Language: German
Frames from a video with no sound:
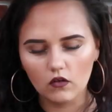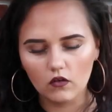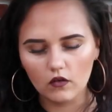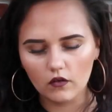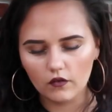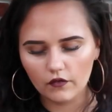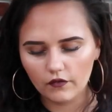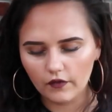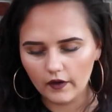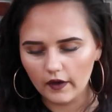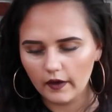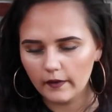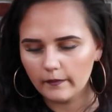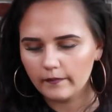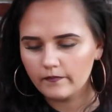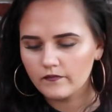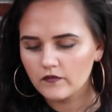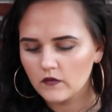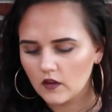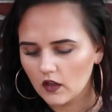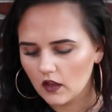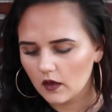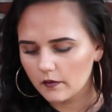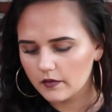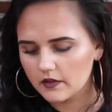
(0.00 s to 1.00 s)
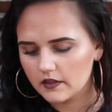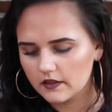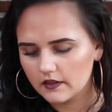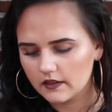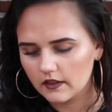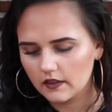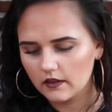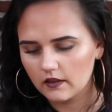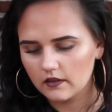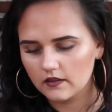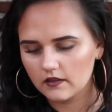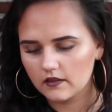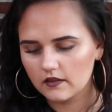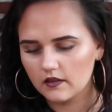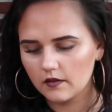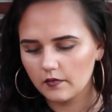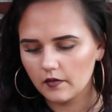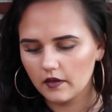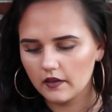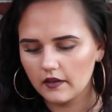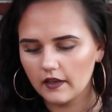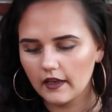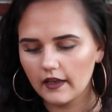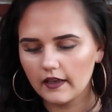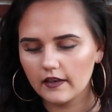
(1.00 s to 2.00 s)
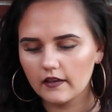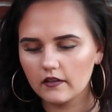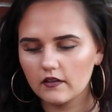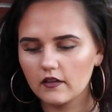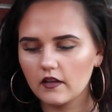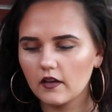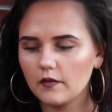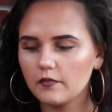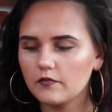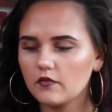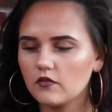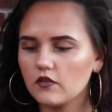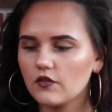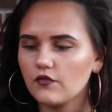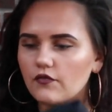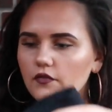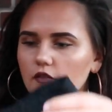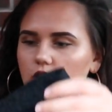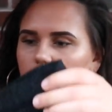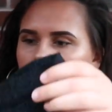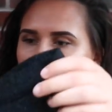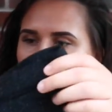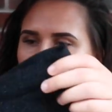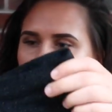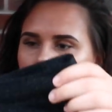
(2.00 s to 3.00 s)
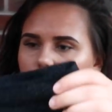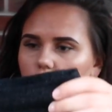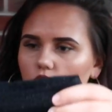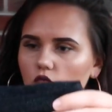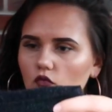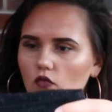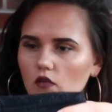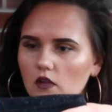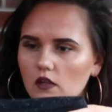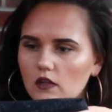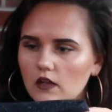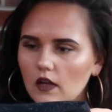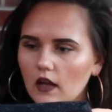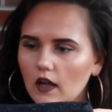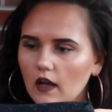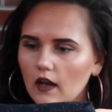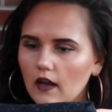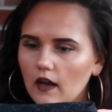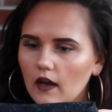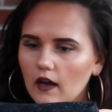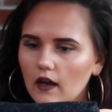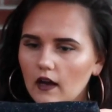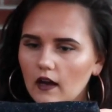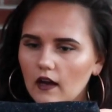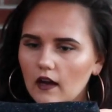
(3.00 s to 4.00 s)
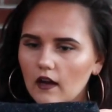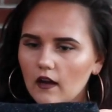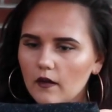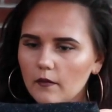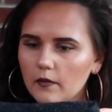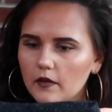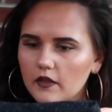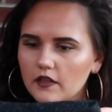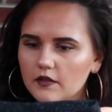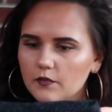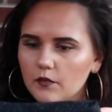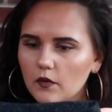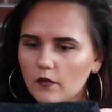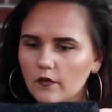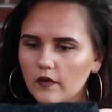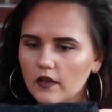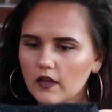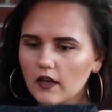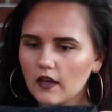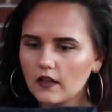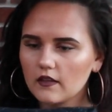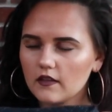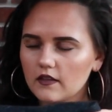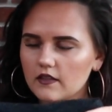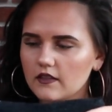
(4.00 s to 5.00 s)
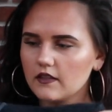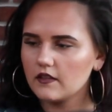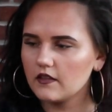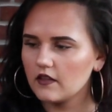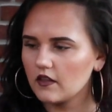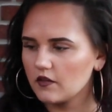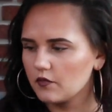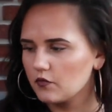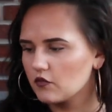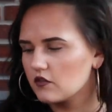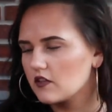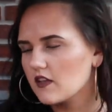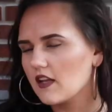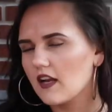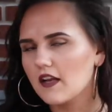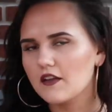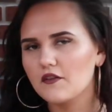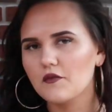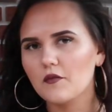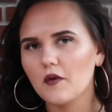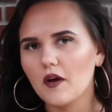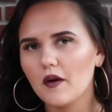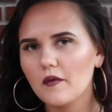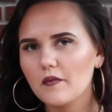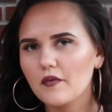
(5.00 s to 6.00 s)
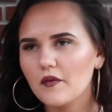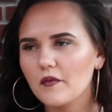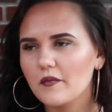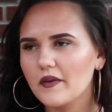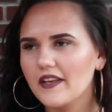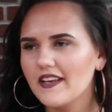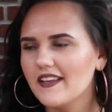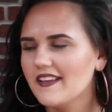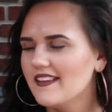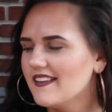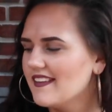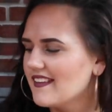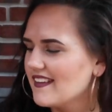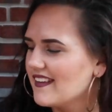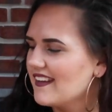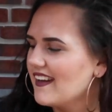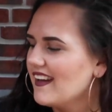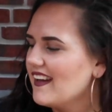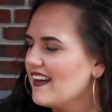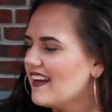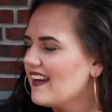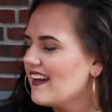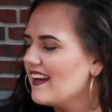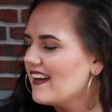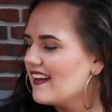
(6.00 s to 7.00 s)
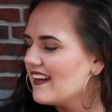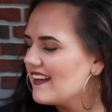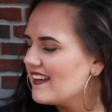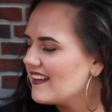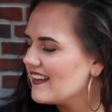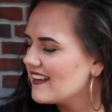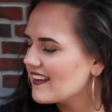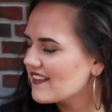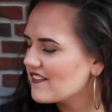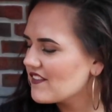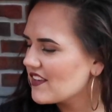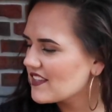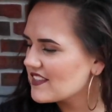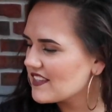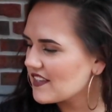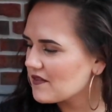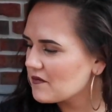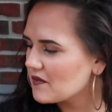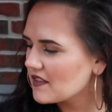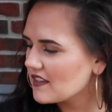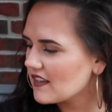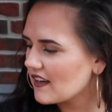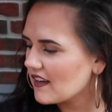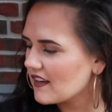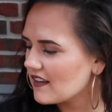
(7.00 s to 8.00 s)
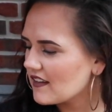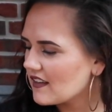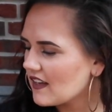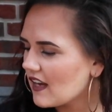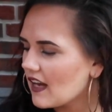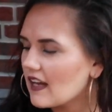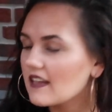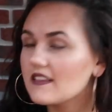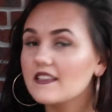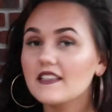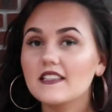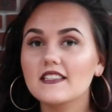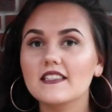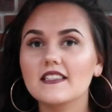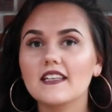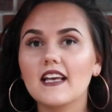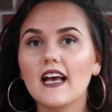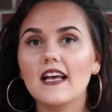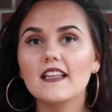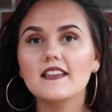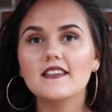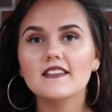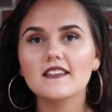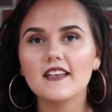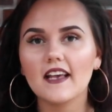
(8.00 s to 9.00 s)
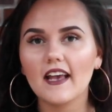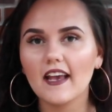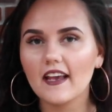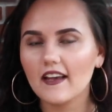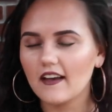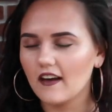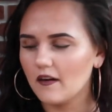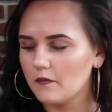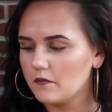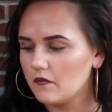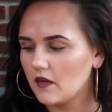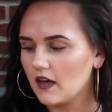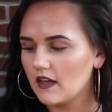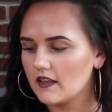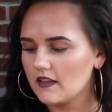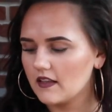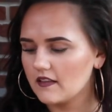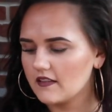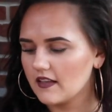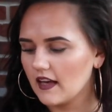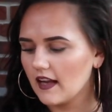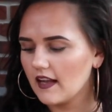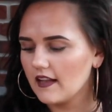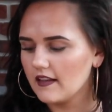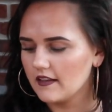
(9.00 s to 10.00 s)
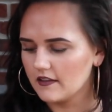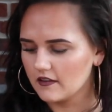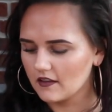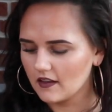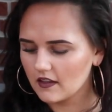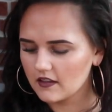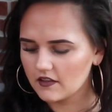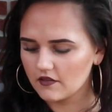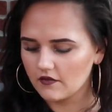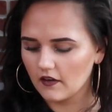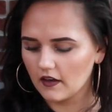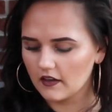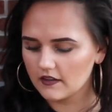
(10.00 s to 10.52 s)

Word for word: ungefähr. Habe ich gesehen, dass es die bei Naked gibt. Und ich finde die echt cool. Aber ich bin mir gerade nicht sicher. Ich muss sie gleich nochmal anprobieren. Irgendwas hat mir daran... Ach, die ist ganz eng an, an der Taille, das